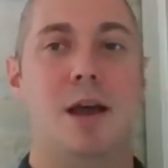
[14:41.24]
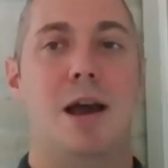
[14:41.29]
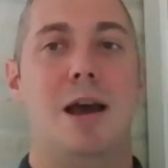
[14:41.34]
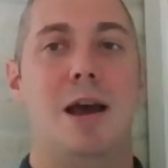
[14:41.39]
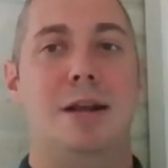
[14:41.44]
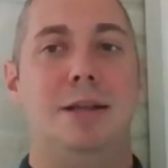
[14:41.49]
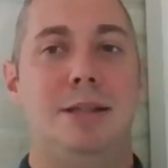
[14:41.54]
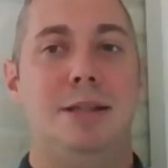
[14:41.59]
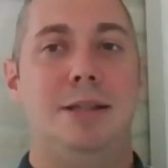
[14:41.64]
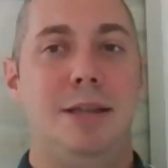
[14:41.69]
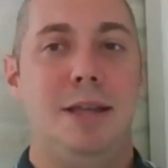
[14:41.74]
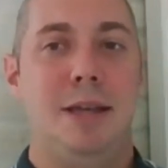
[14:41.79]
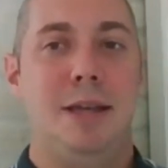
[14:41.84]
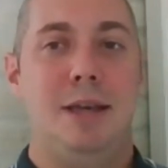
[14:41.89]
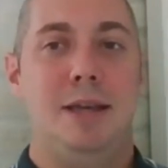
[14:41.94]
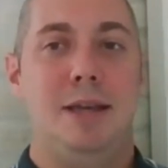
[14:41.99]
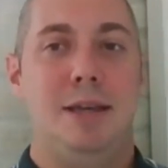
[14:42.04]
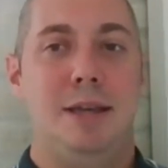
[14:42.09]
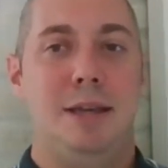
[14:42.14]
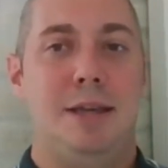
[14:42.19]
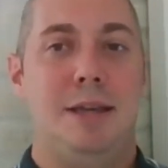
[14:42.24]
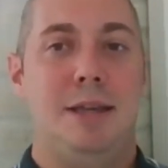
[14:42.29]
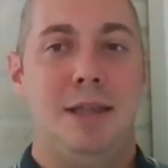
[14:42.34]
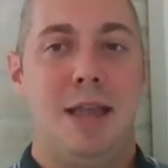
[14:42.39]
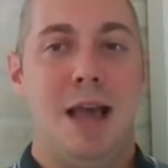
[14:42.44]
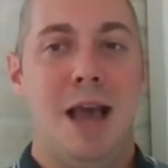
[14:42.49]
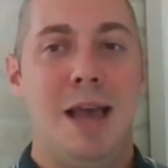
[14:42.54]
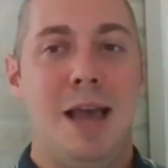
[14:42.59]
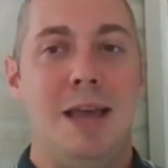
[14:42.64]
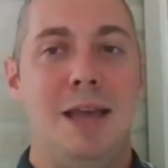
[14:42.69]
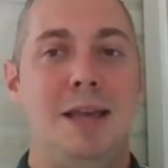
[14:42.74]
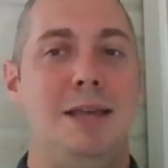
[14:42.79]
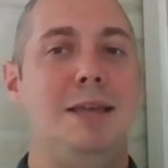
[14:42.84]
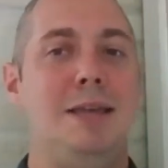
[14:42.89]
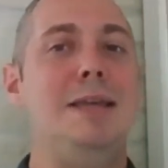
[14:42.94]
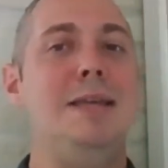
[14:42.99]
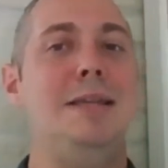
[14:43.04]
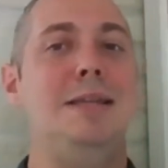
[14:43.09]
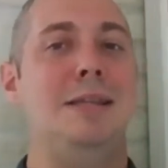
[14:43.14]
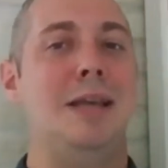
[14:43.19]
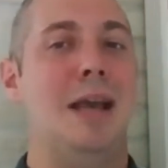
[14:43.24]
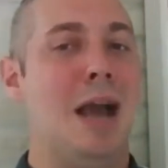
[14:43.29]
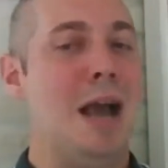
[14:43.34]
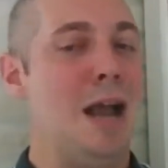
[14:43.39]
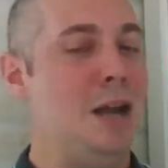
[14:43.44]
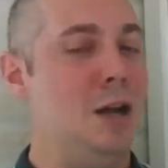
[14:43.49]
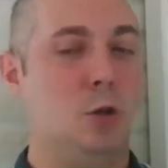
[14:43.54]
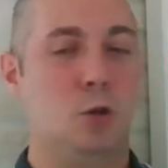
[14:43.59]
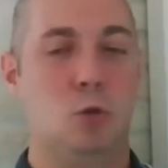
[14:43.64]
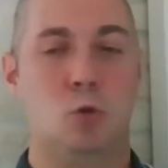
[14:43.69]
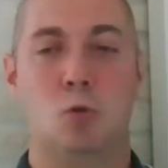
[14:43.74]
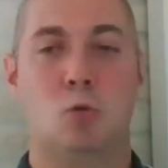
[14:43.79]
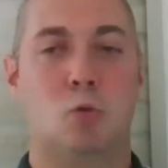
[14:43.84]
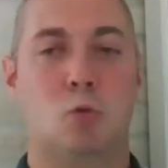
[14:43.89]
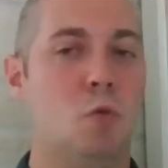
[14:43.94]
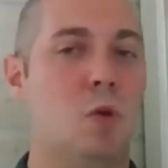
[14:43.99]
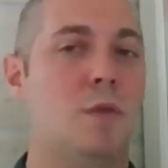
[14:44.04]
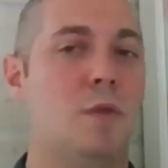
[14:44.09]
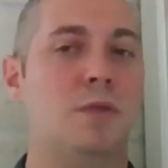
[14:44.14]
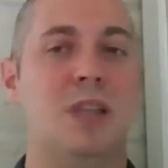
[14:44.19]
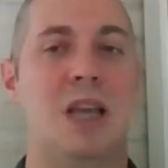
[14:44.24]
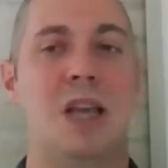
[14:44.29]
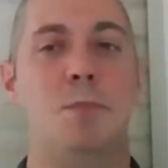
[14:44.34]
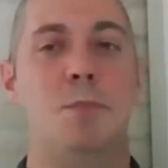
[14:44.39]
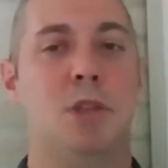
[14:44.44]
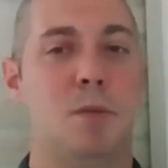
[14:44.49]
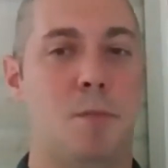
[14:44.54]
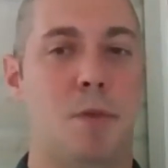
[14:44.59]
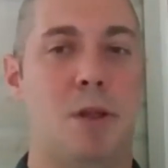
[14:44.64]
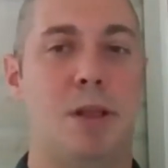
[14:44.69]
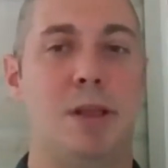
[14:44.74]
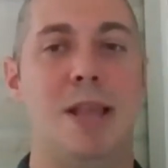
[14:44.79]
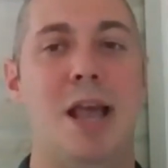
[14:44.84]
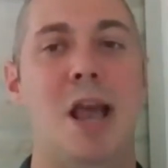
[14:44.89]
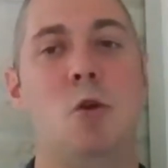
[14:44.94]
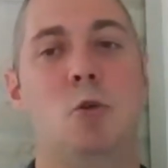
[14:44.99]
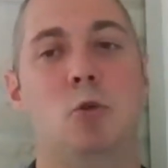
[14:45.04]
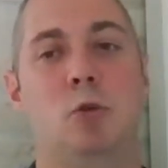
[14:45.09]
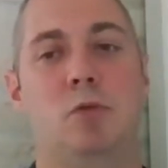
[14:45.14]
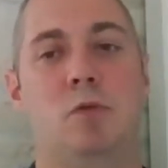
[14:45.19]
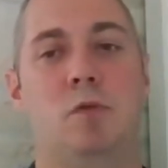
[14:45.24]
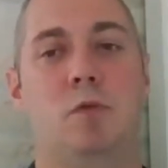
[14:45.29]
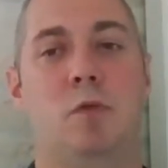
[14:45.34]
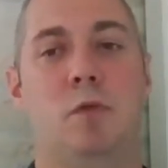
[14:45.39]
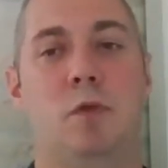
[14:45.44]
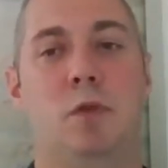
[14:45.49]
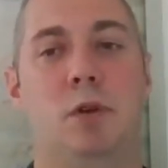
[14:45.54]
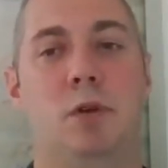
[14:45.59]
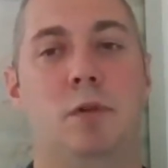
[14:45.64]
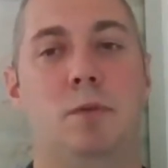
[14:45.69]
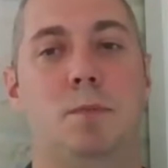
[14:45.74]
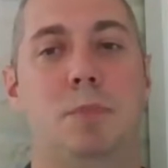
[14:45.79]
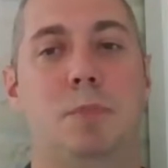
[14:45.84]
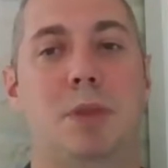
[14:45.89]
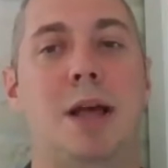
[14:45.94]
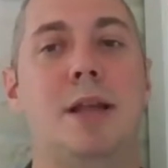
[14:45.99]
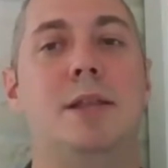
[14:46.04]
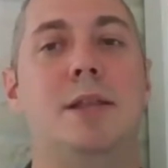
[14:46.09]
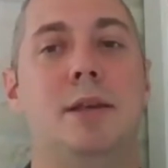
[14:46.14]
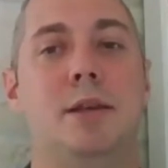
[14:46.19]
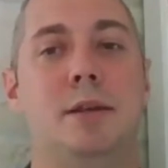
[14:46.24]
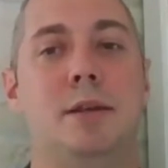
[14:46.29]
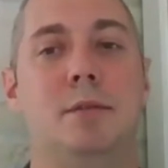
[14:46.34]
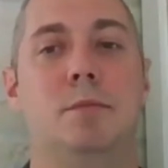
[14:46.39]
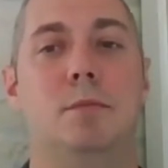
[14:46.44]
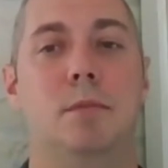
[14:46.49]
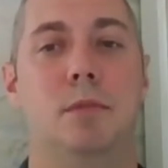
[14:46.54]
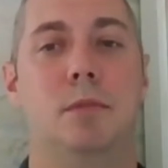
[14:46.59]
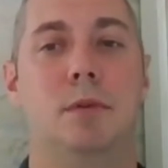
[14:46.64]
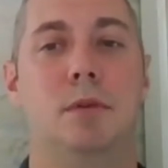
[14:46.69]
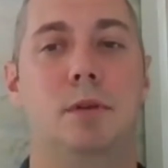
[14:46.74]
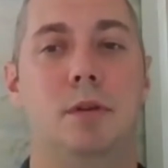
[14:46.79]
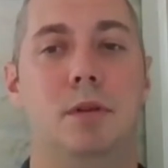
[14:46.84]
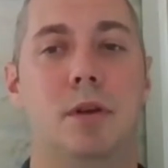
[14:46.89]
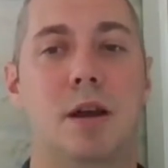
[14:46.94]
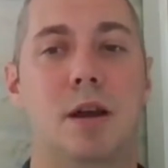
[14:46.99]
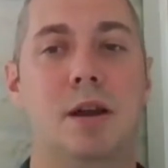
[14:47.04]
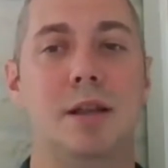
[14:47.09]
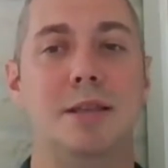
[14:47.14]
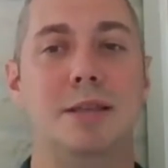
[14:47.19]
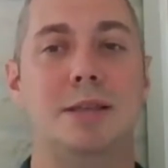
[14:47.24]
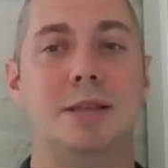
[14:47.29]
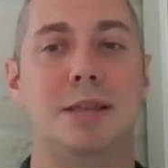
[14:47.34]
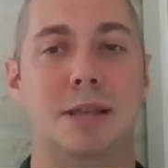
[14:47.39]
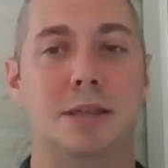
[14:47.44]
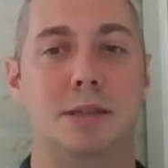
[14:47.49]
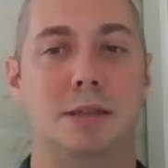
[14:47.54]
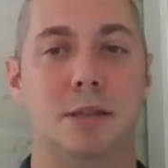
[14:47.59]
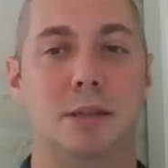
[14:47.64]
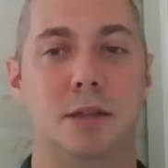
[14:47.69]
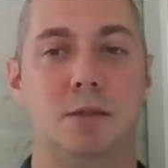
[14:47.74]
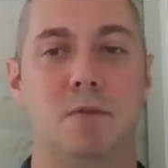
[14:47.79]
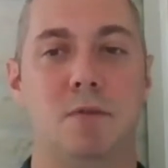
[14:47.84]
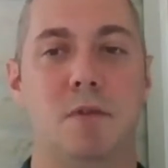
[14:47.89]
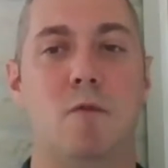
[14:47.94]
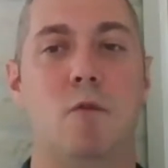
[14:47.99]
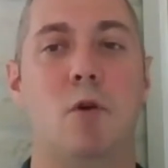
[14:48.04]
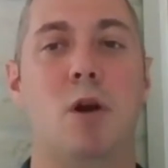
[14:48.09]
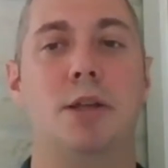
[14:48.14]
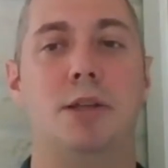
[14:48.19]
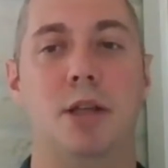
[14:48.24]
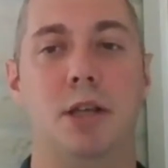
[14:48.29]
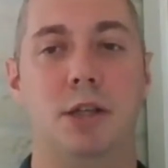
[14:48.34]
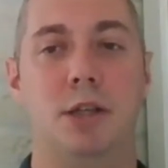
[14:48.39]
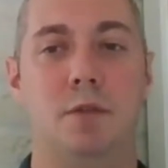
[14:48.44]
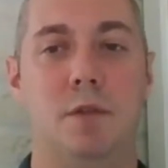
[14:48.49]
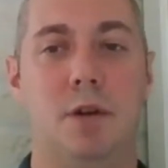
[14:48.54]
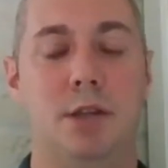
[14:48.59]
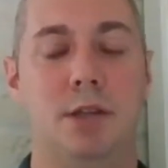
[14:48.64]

Россия и Китай идеально друг друга взаимодополняют в плане э, организации своего хозяйства.